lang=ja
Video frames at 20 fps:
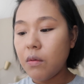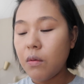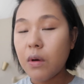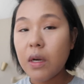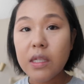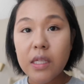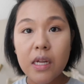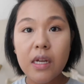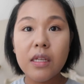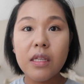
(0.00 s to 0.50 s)
お
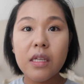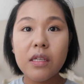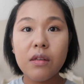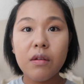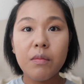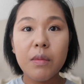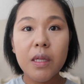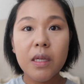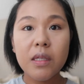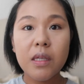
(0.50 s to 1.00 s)
母さんなんで
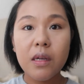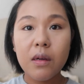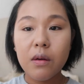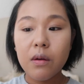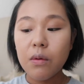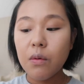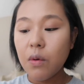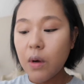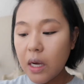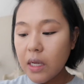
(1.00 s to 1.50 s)
すよ皆さん。
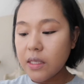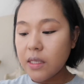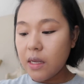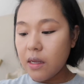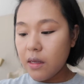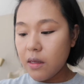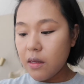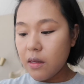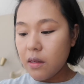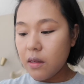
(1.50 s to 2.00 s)
お母さ
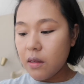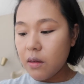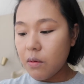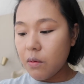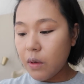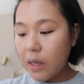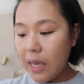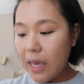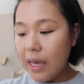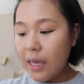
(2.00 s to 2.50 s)
ん
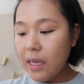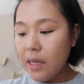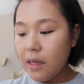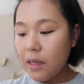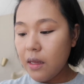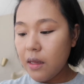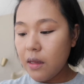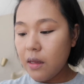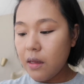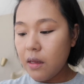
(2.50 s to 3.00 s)
OK。
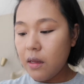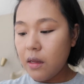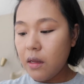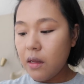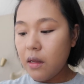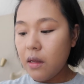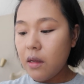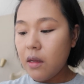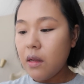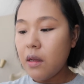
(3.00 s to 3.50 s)

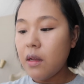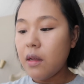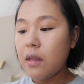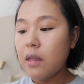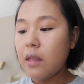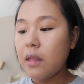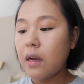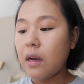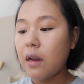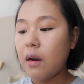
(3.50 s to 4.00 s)

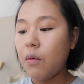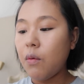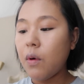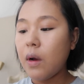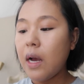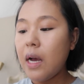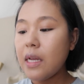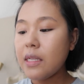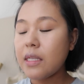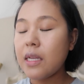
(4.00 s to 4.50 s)
だからお
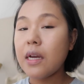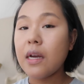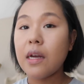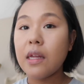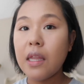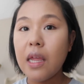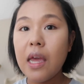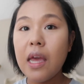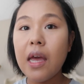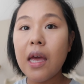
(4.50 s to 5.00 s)
母さん
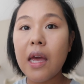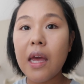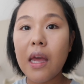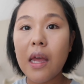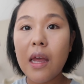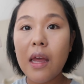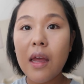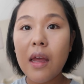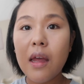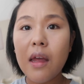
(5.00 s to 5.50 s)
が
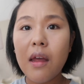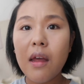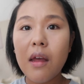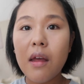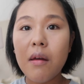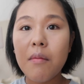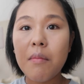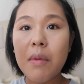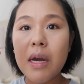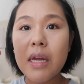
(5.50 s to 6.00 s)
ね
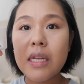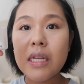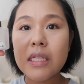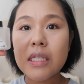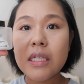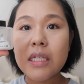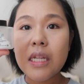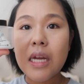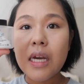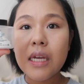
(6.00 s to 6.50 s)
毎
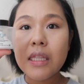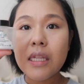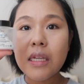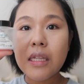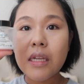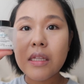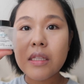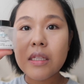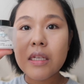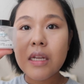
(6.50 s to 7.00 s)
日泣いて
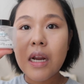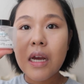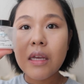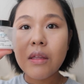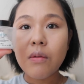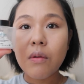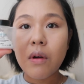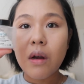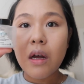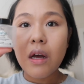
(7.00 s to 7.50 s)
て辛
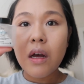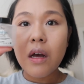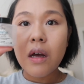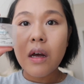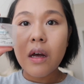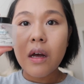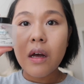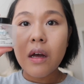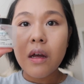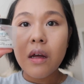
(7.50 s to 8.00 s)
いと
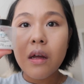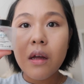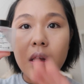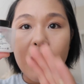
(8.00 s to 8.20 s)
か、